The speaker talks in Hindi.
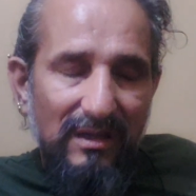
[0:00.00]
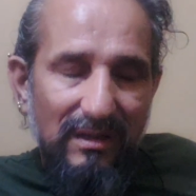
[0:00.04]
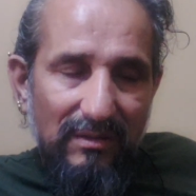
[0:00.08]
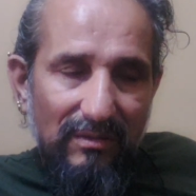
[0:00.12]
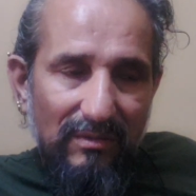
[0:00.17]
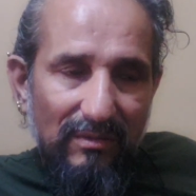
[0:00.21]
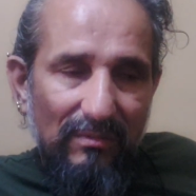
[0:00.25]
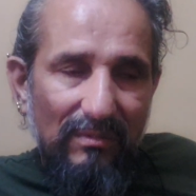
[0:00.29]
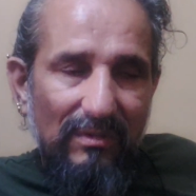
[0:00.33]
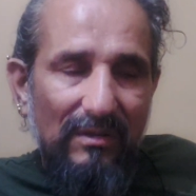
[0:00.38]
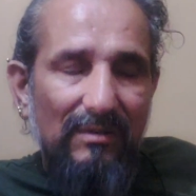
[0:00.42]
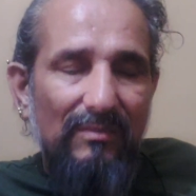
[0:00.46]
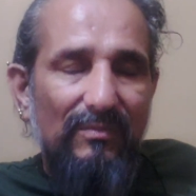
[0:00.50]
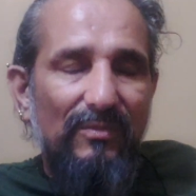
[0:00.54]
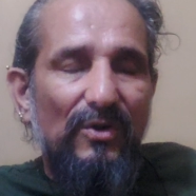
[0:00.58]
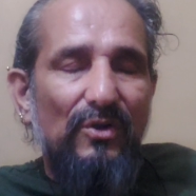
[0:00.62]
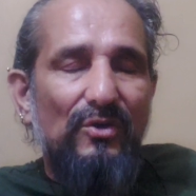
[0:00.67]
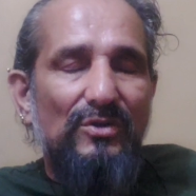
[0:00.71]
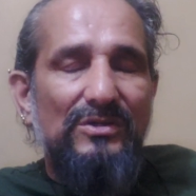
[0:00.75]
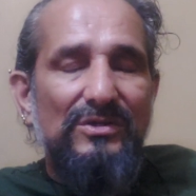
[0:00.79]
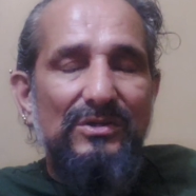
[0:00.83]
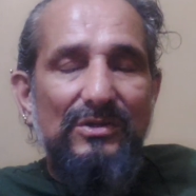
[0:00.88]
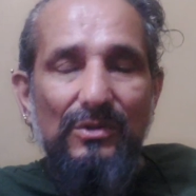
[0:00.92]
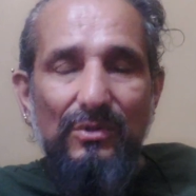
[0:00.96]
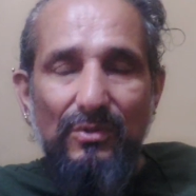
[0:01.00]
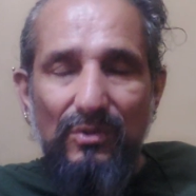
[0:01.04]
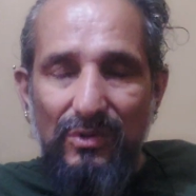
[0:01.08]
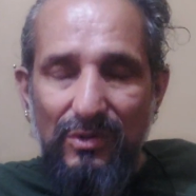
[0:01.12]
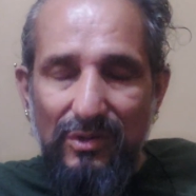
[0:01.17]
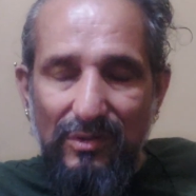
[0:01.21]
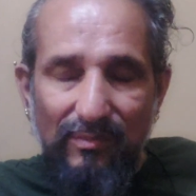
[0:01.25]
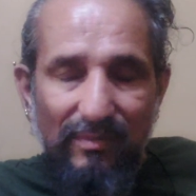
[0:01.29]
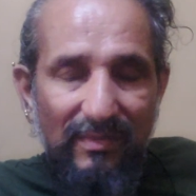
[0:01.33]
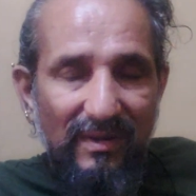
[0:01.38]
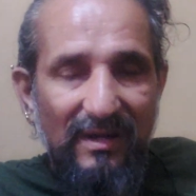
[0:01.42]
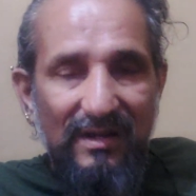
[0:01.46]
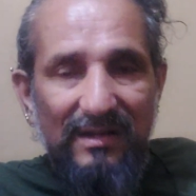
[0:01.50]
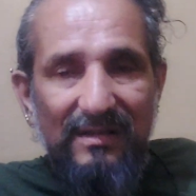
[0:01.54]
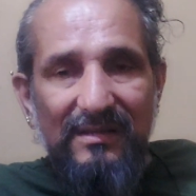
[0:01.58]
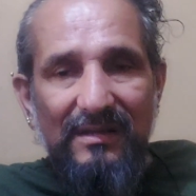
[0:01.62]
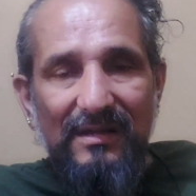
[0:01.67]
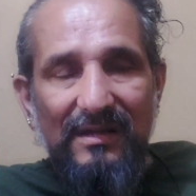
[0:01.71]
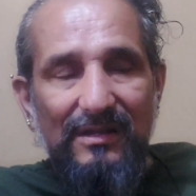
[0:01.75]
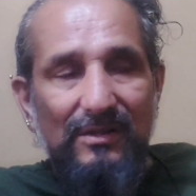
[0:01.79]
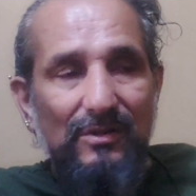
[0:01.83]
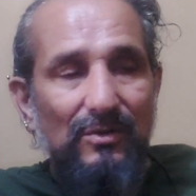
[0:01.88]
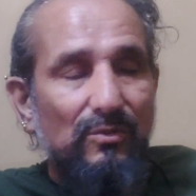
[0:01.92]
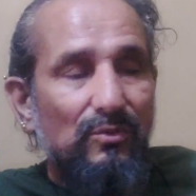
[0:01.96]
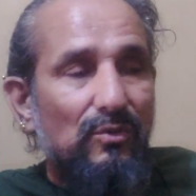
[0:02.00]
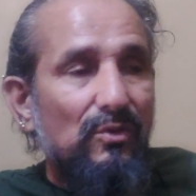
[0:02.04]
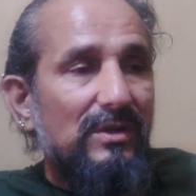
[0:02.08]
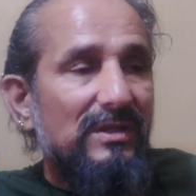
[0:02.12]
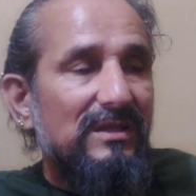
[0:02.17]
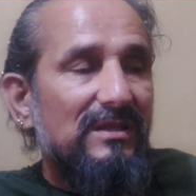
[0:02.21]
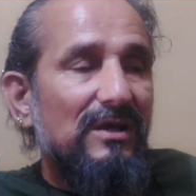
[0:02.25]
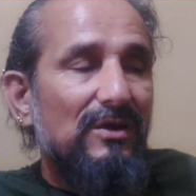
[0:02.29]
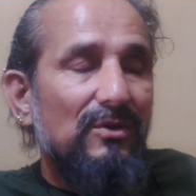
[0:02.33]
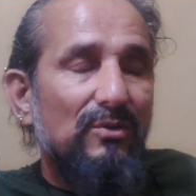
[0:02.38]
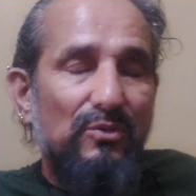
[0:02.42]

पड़ोसी लोगों ने मार दिया तो वो इतना